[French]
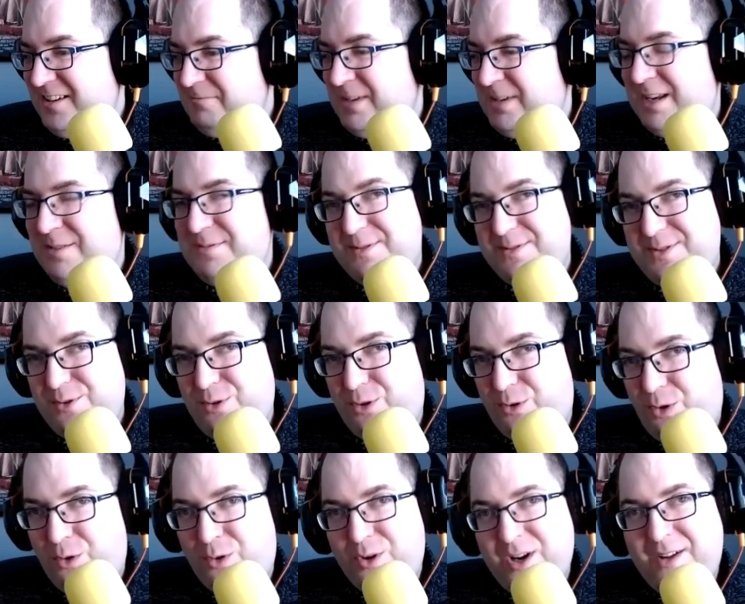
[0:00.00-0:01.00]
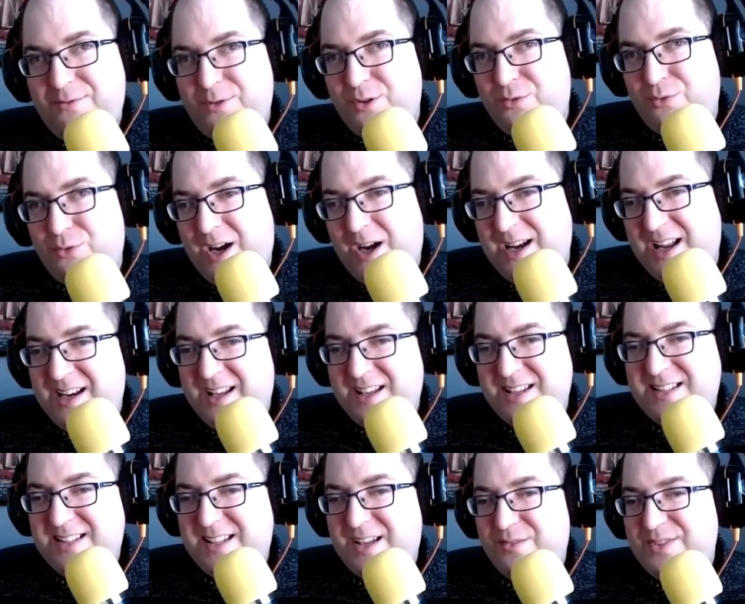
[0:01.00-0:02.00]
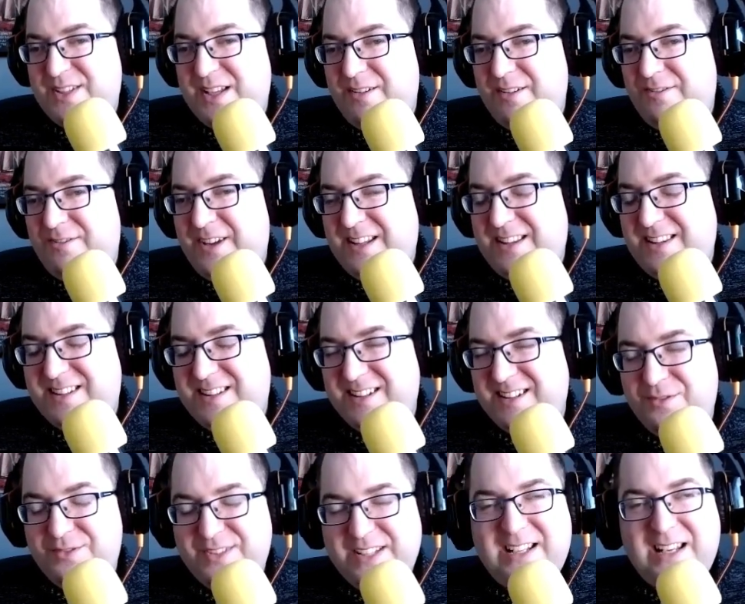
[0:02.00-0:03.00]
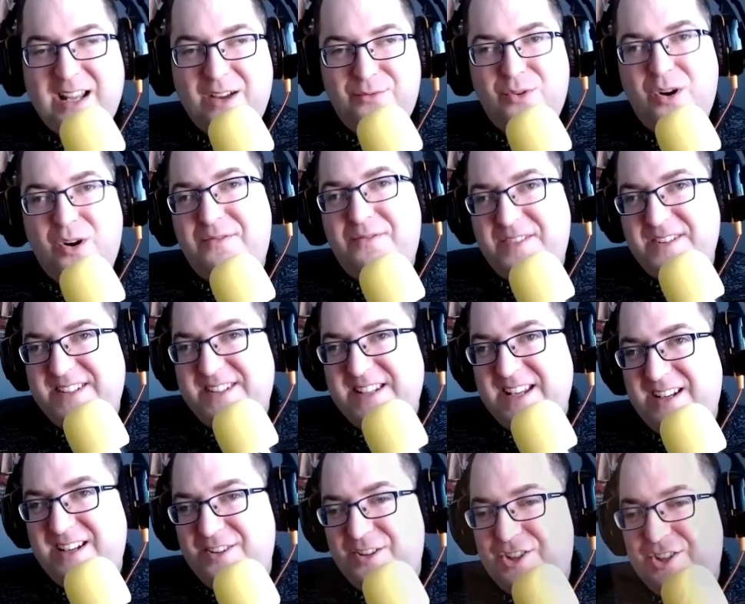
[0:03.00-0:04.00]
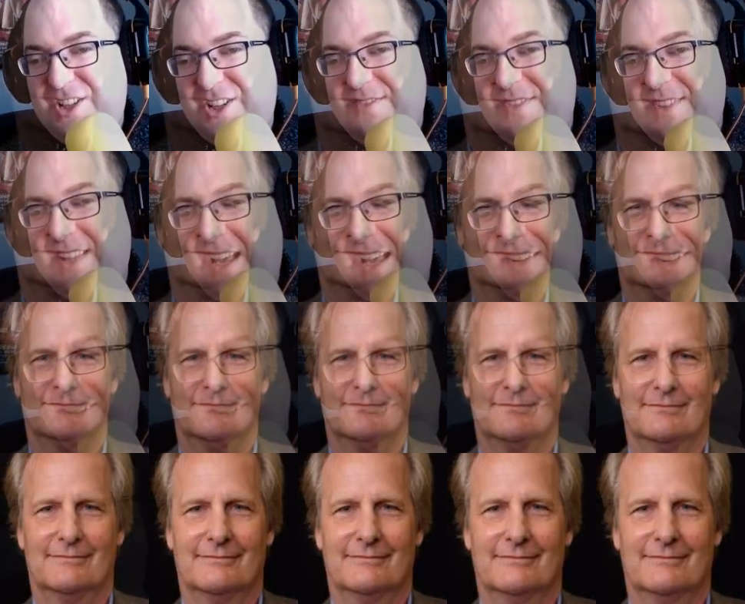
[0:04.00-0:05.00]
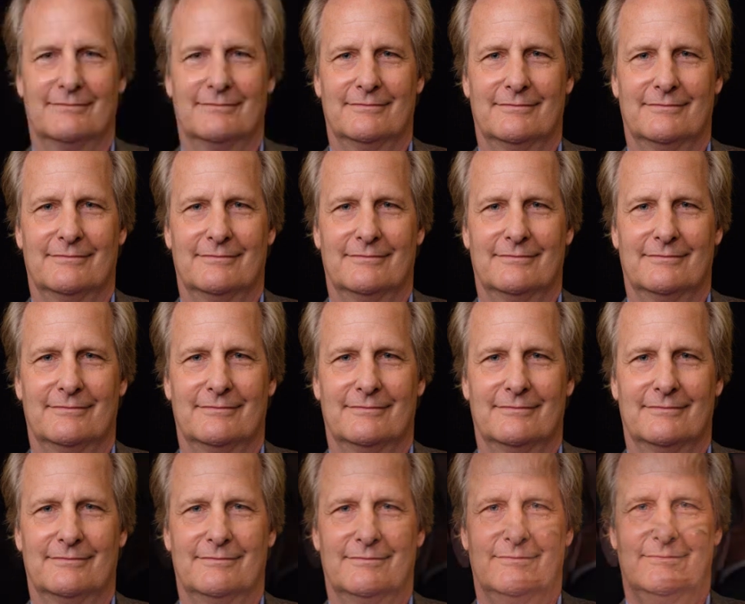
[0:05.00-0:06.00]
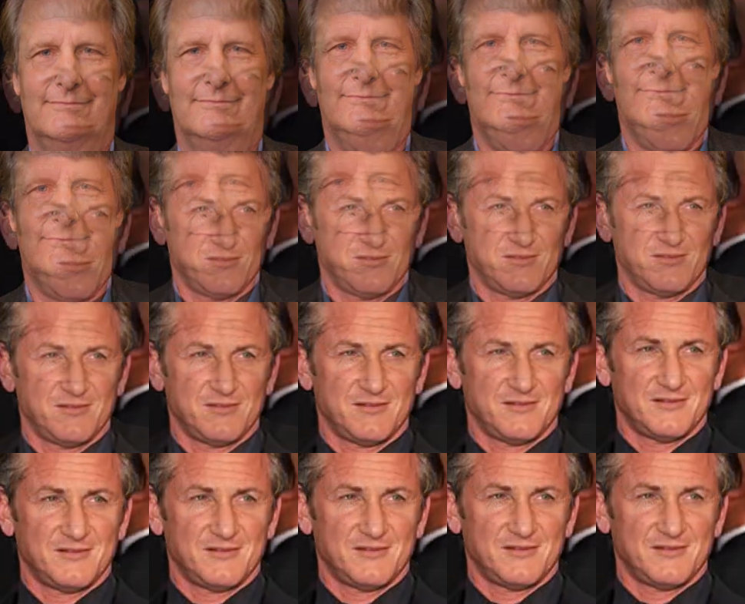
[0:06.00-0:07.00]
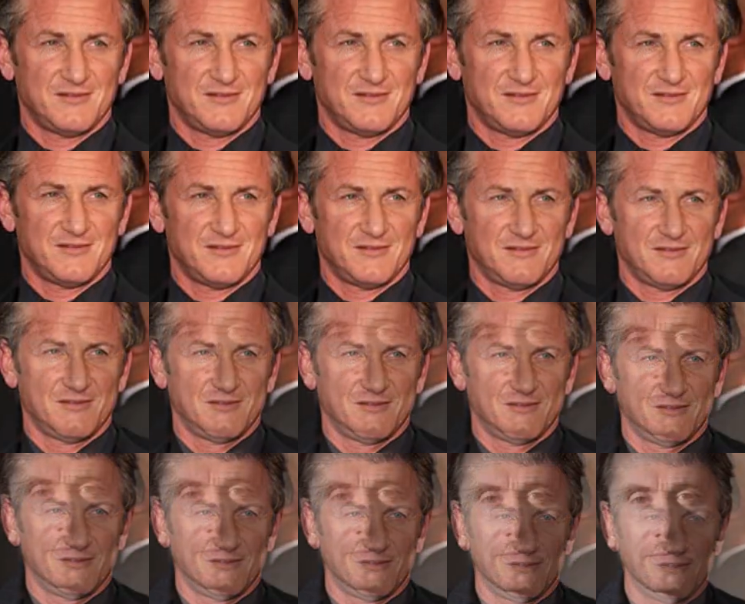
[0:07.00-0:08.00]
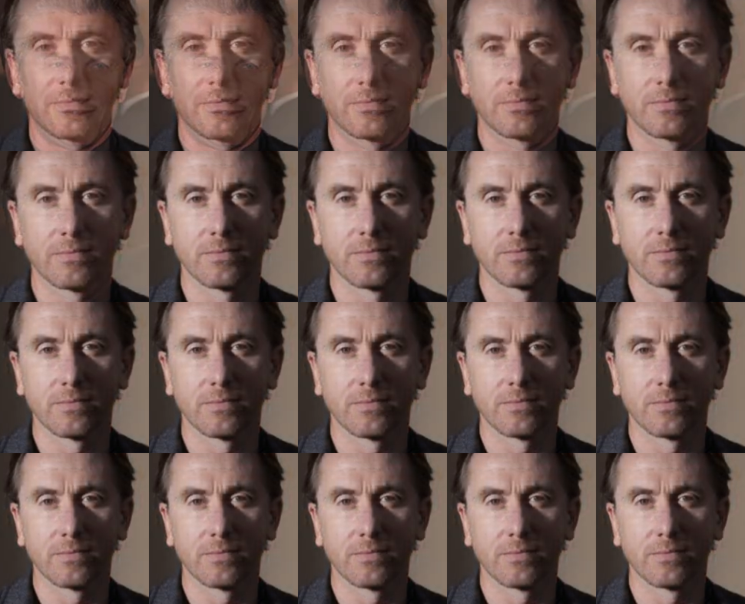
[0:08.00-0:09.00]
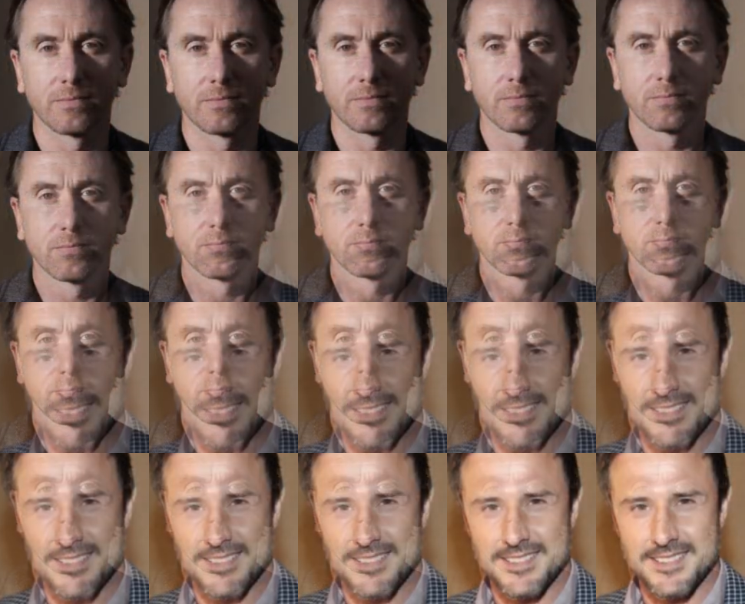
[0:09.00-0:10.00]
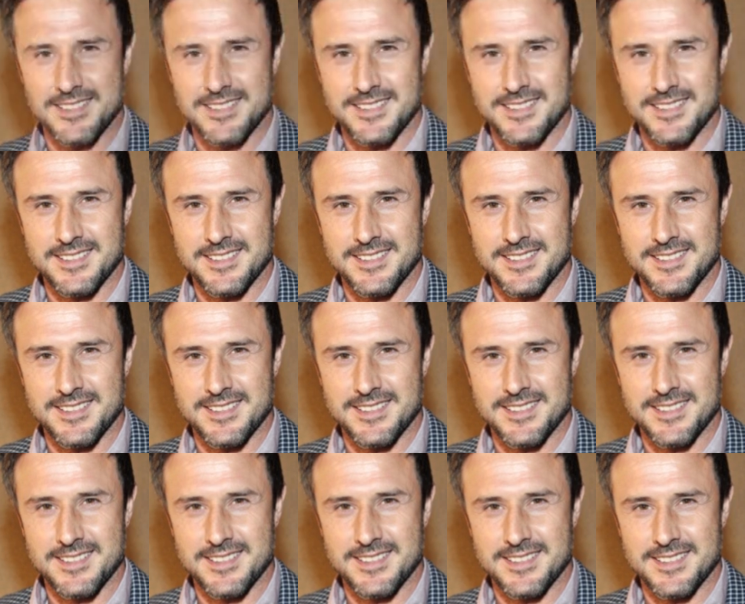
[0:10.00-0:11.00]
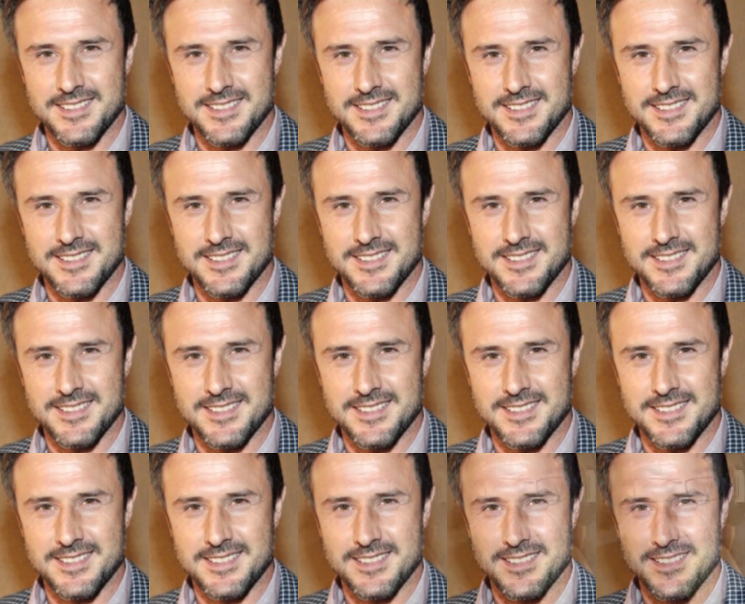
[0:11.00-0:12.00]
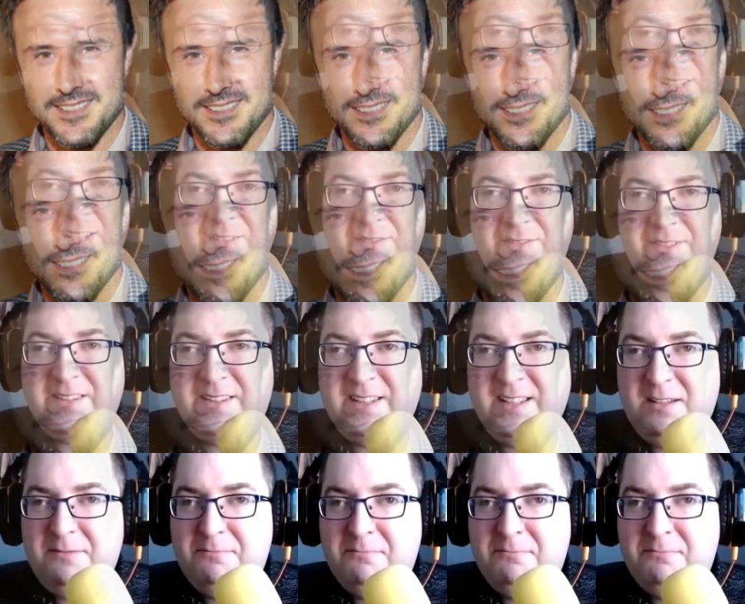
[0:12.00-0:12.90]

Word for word: Mesdames et messieurs, on, lève le voile à l'instant. Vous avez fait, euh, vous êtes la voix officielle de Jeff Daniels, l'acteur. Vous êtes Sean Penn, Team Root, David Arquette. Euh, c'est une question que je pose beaucoup à plusieurs invités.